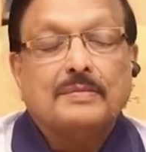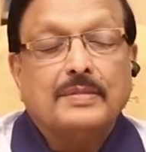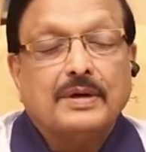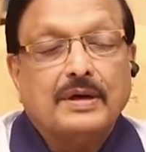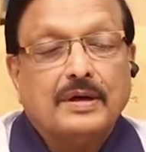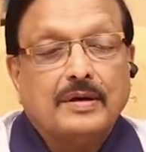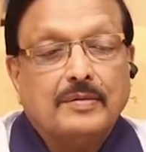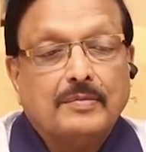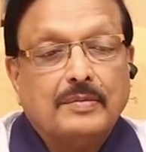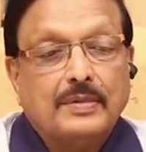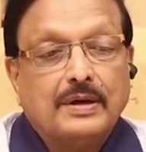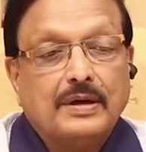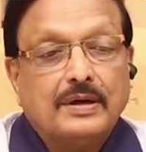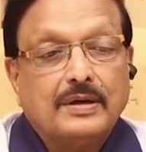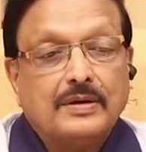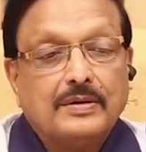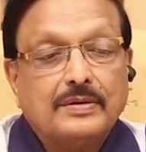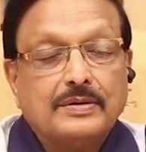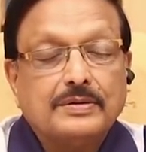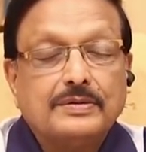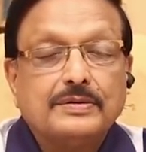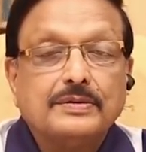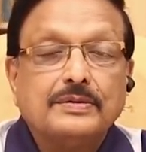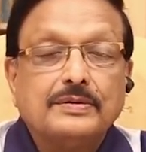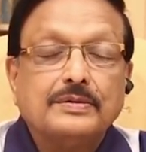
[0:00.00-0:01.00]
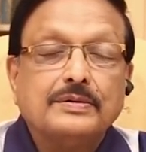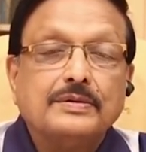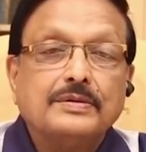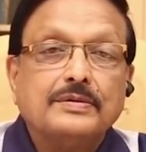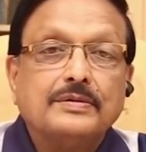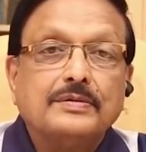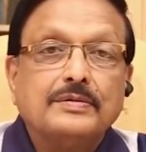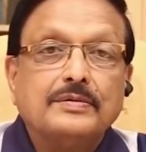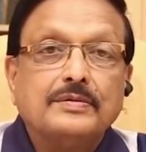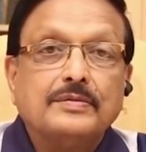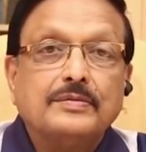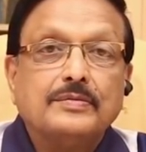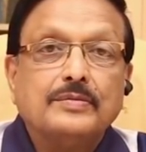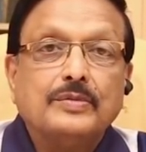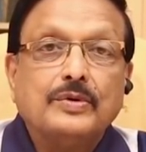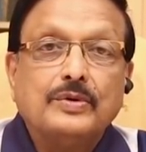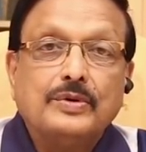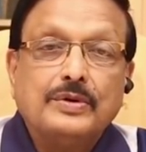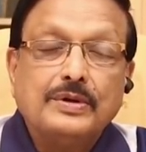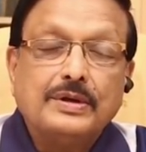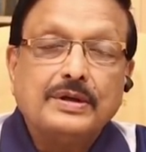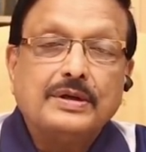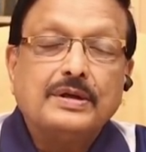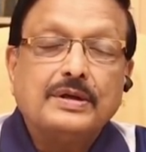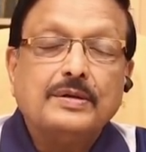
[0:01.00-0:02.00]
మా అమ్మ ఆ రోజు
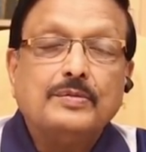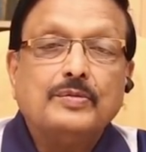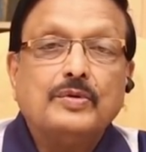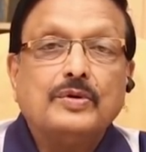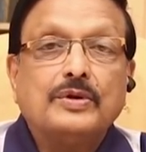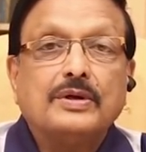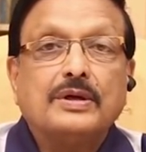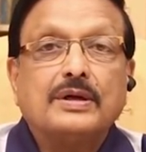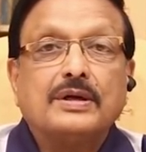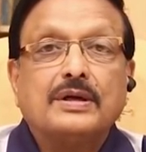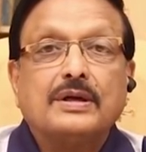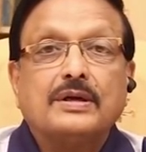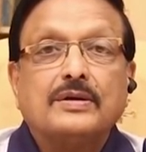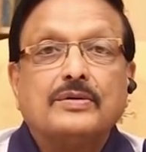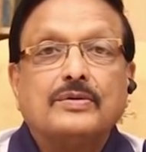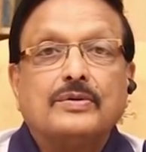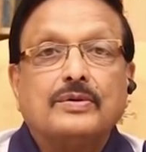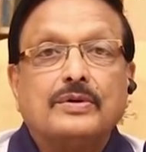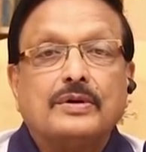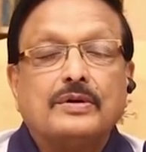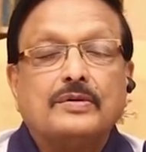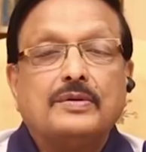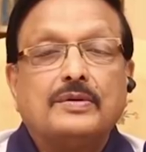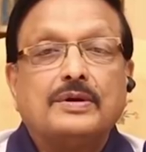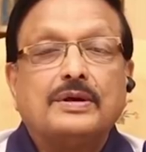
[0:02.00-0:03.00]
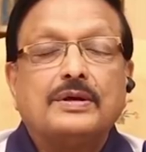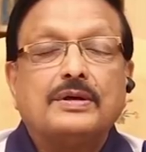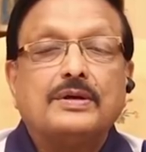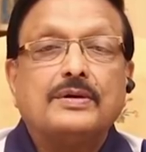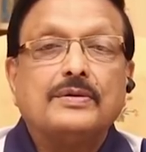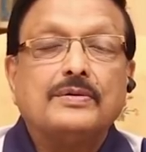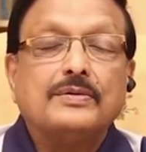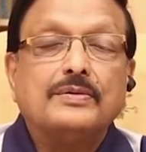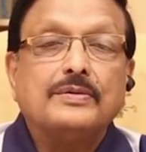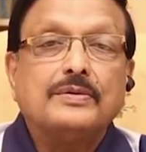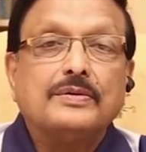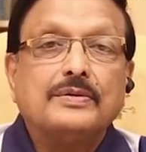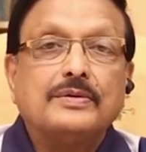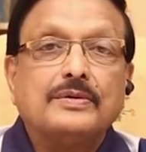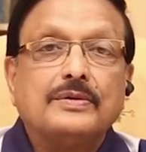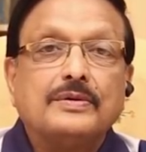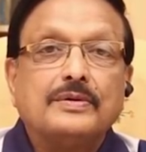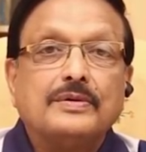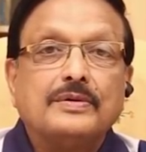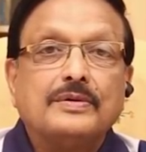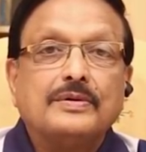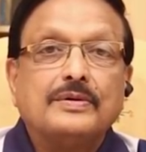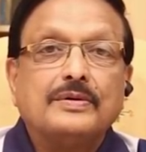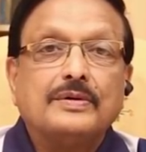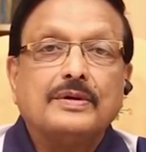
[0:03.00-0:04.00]
ముగ్గురికి మూడు రకాల కూరలు వండటం
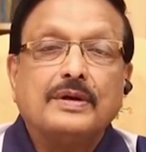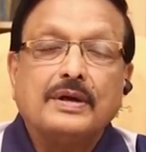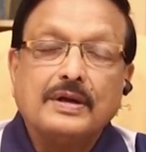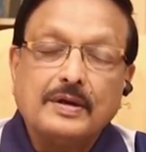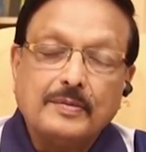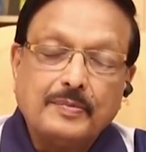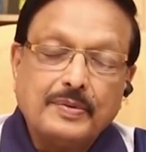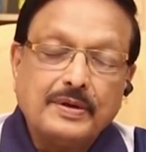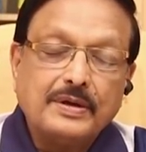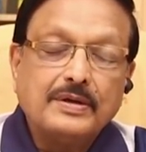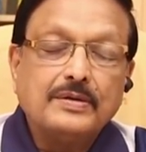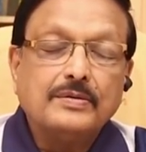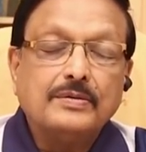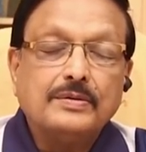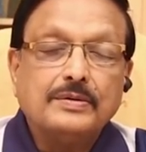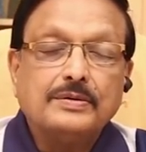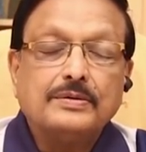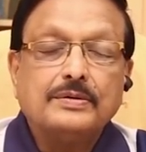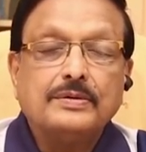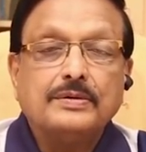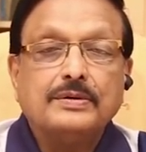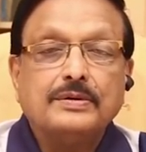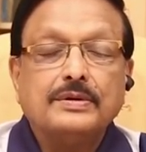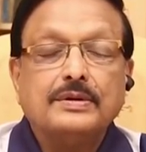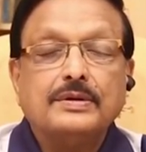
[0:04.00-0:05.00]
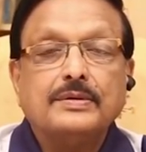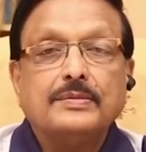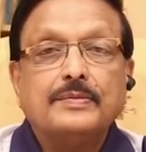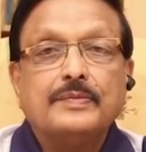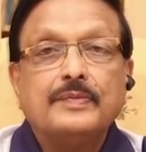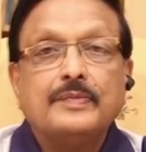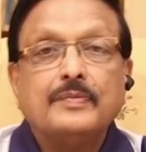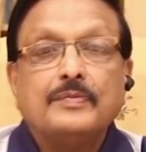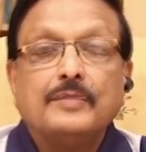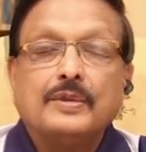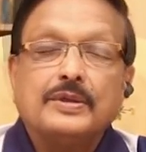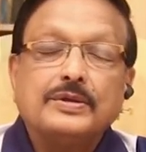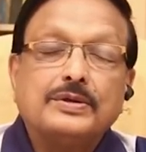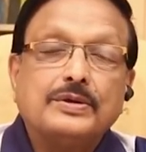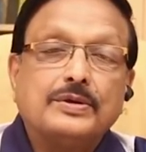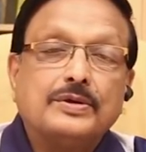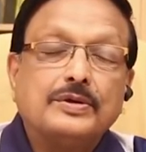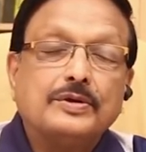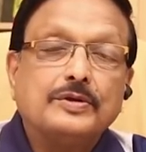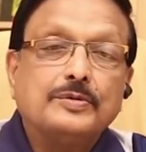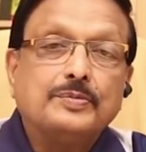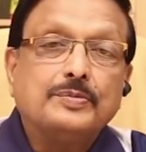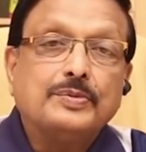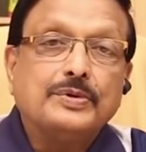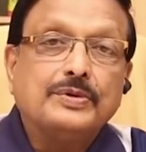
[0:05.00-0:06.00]
నాకు ఇప్పటికీ గుర్తుంది
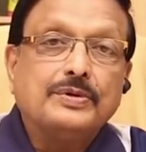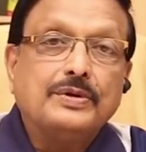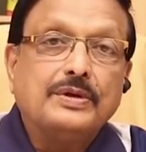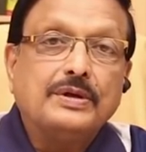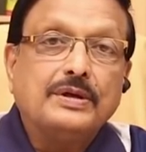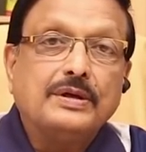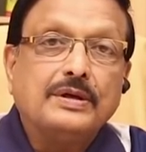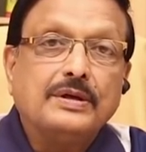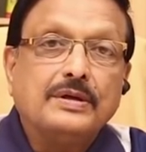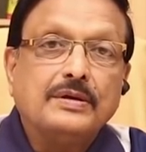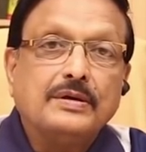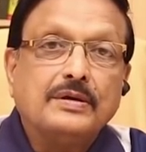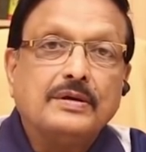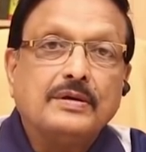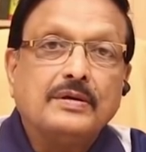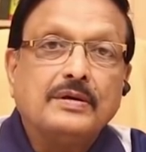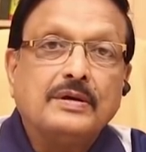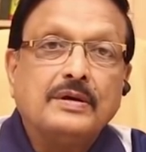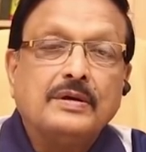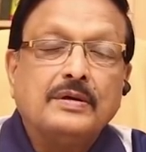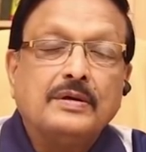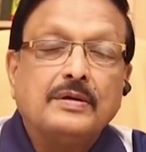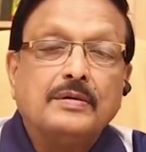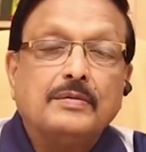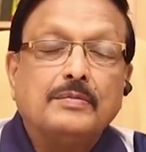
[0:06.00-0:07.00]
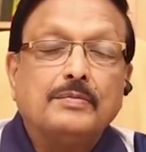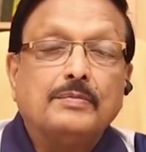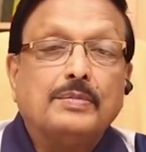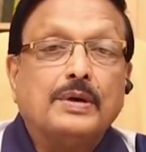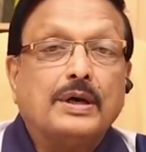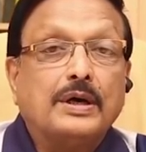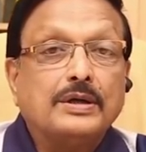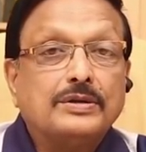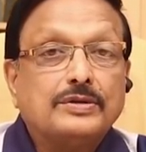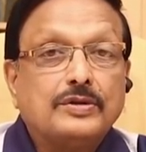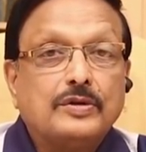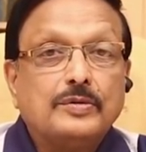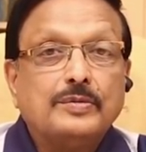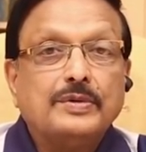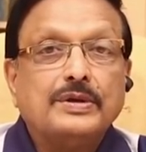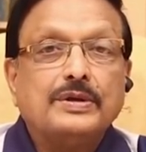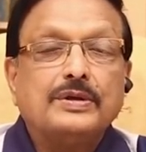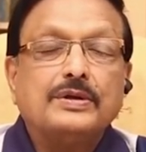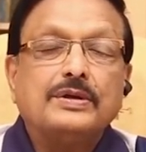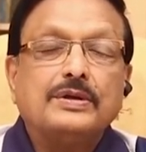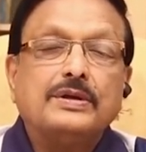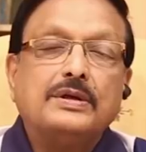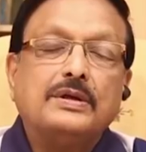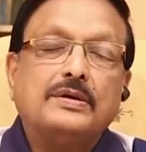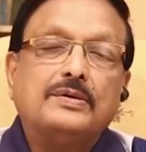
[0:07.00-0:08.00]
మరుసటి రోజు పొద్దున్న బాత్రూమ్
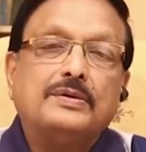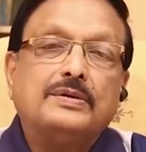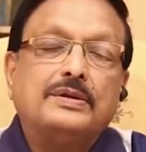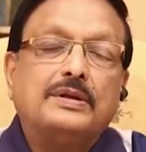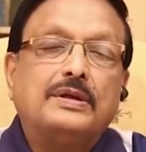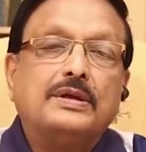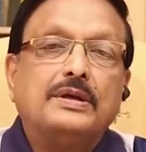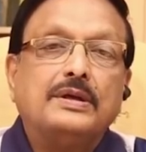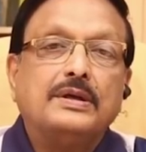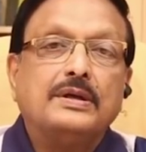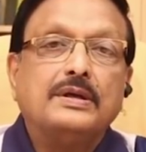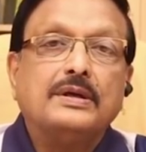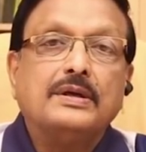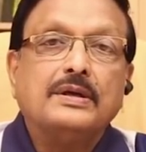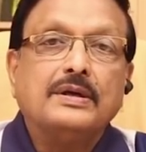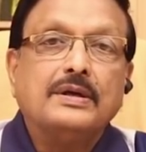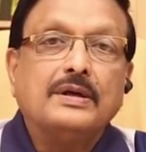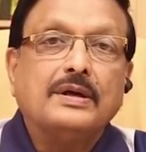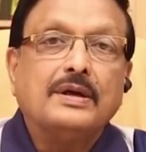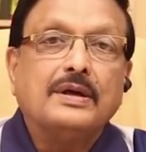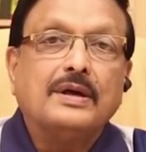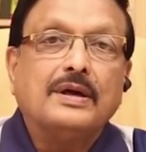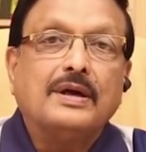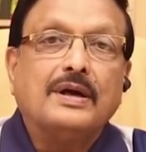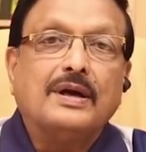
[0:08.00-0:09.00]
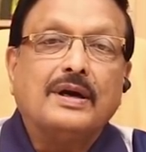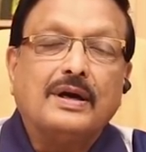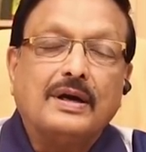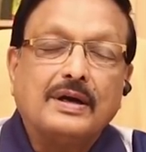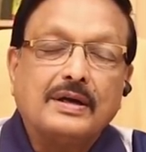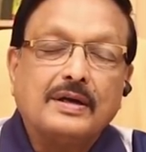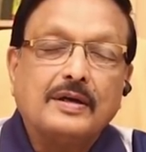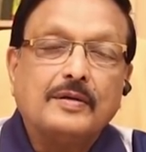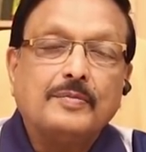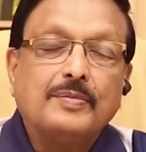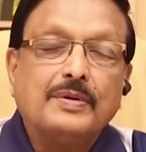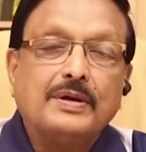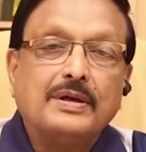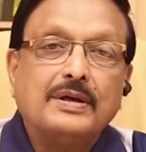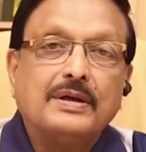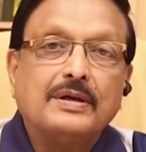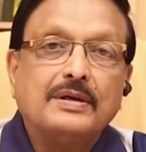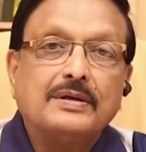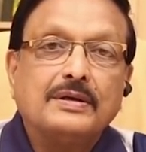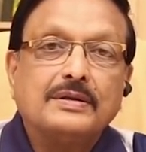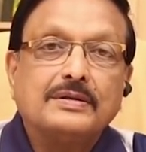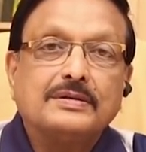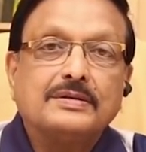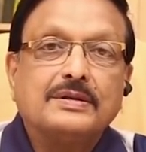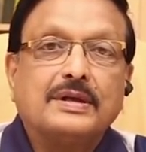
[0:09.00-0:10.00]
ఇరుగ్గా ఉందని ఆ ఆఖరి పిల్ల
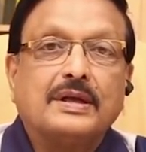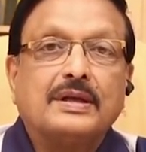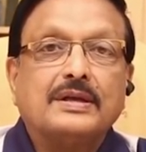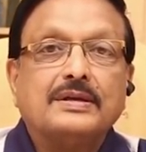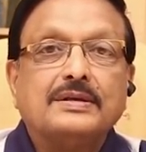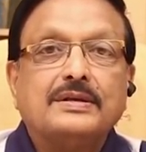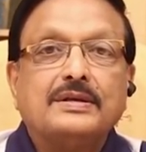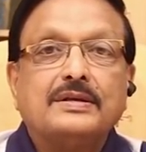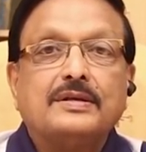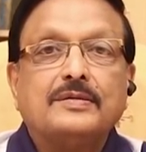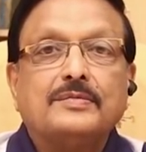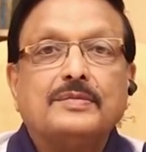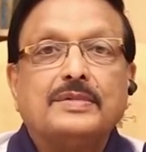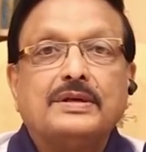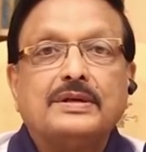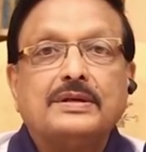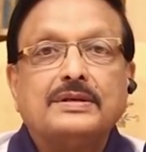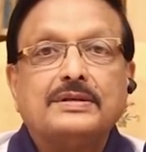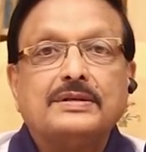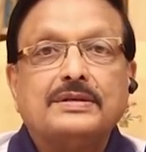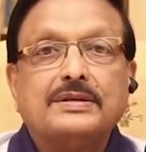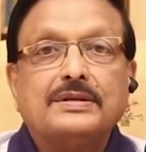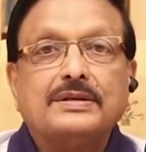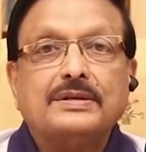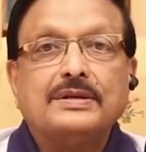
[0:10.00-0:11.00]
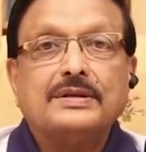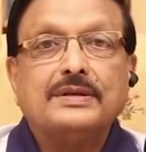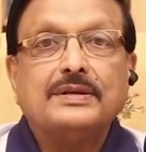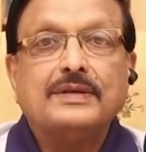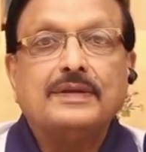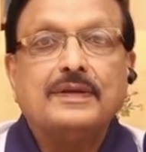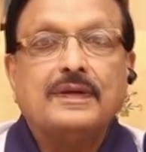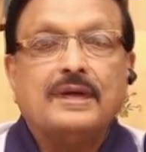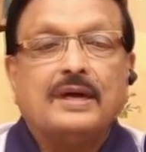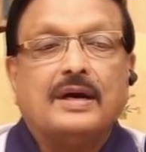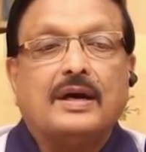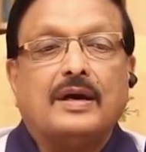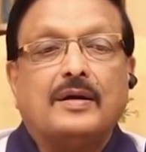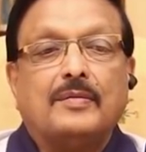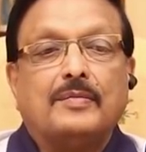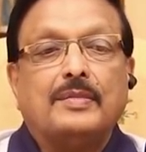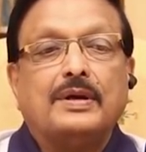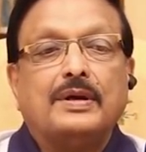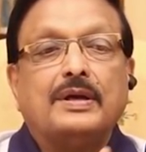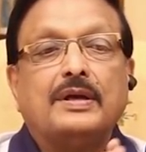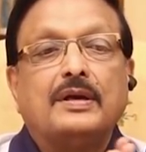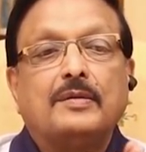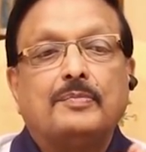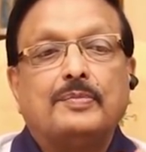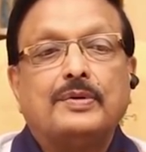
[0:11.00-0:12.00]
స్నానం చేయడం మానేసింది ఆ
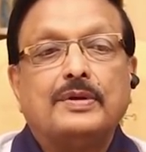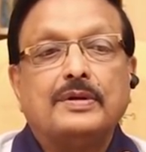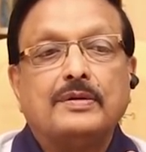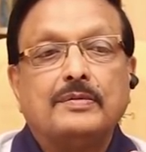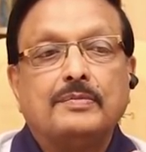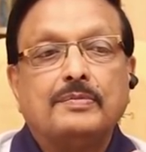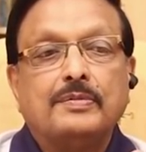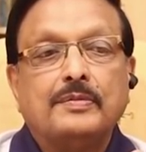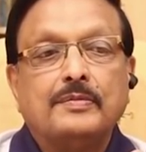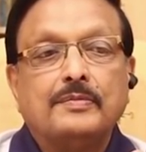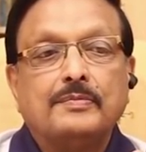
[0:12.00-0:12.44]
అమ్మాయి అప్పుడు